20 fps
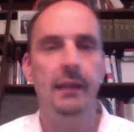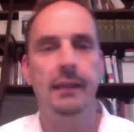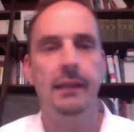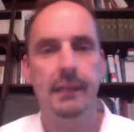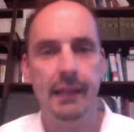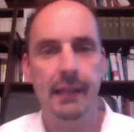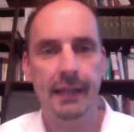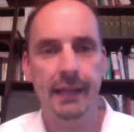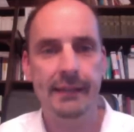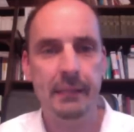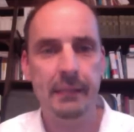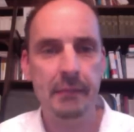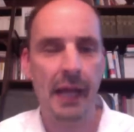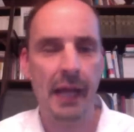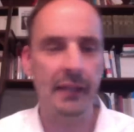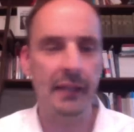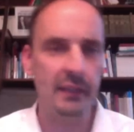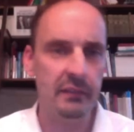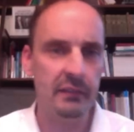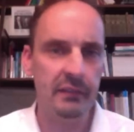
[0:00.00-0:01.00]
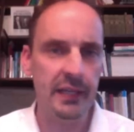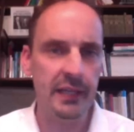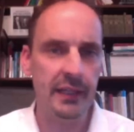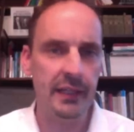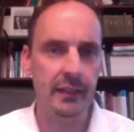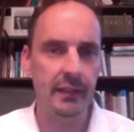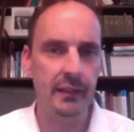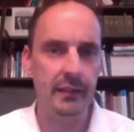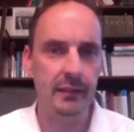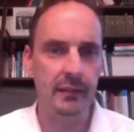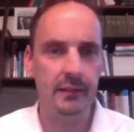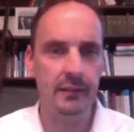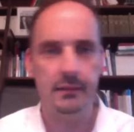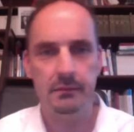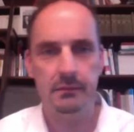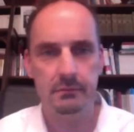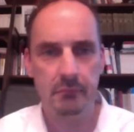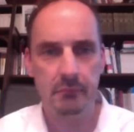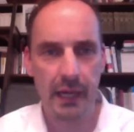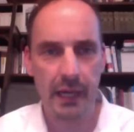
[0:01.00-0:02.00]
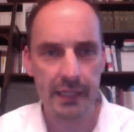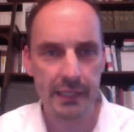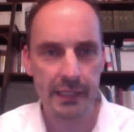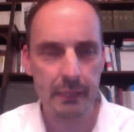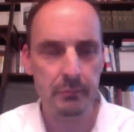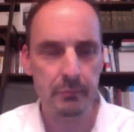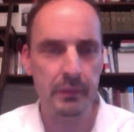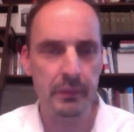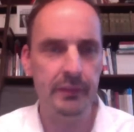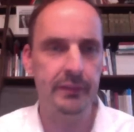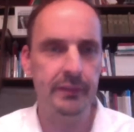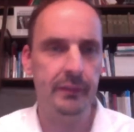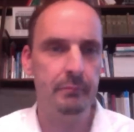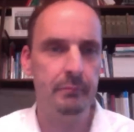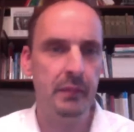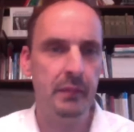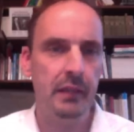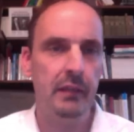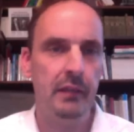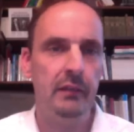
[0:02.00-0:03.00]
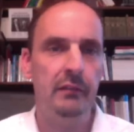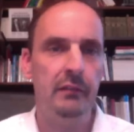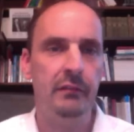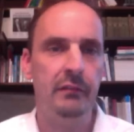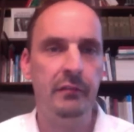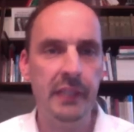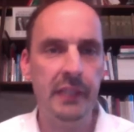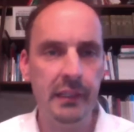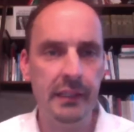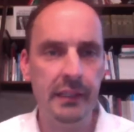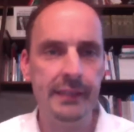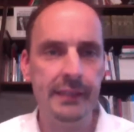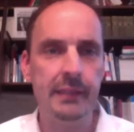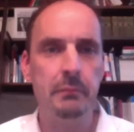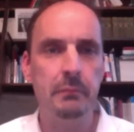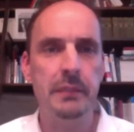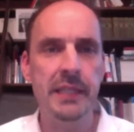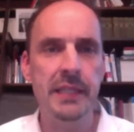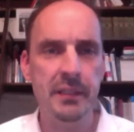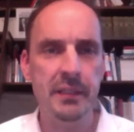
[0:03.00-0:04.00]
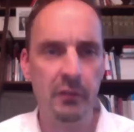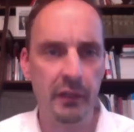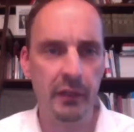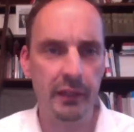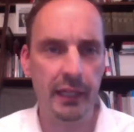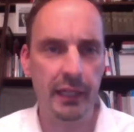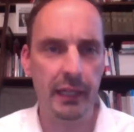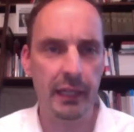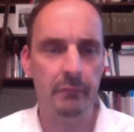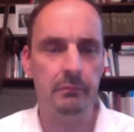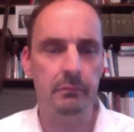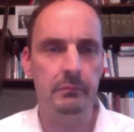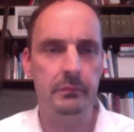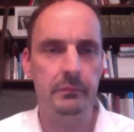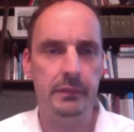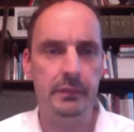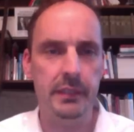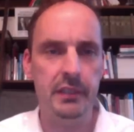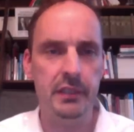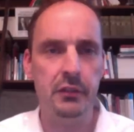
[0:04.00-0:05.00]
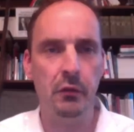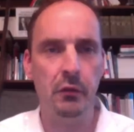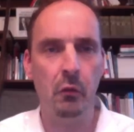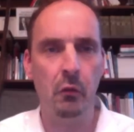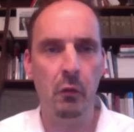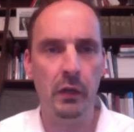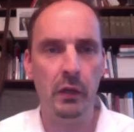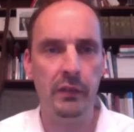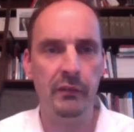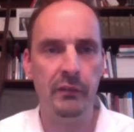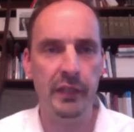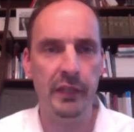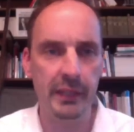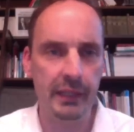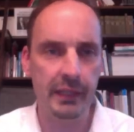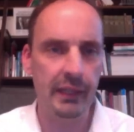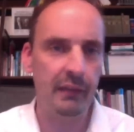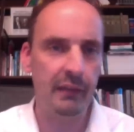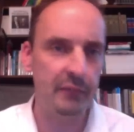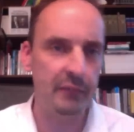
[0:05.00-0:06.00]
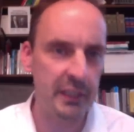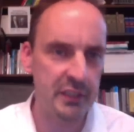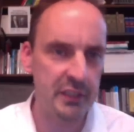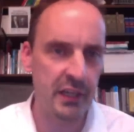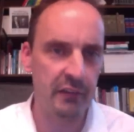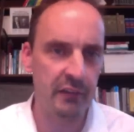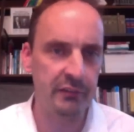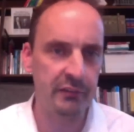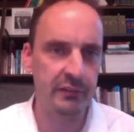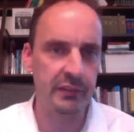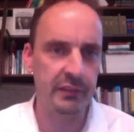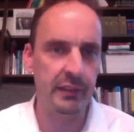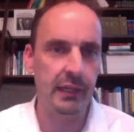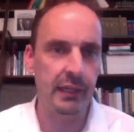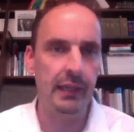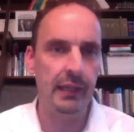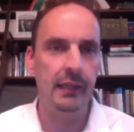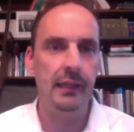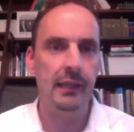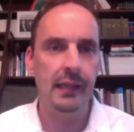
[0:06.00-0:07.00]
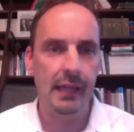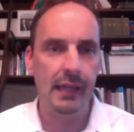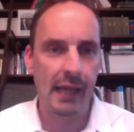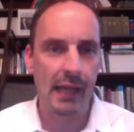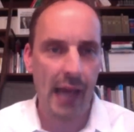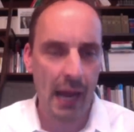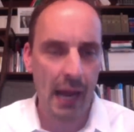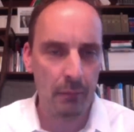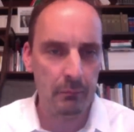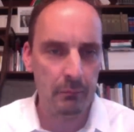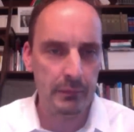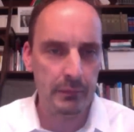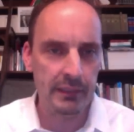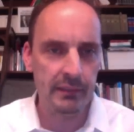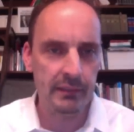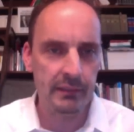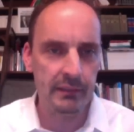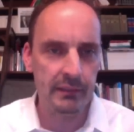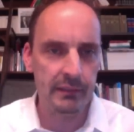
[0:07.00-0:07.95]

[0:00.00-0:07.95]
Es gibt andere Wege. Mein Tipp ist, viele etablierte Unternehmen, die schon hohe Gewinne erwirtschaften, haben diesen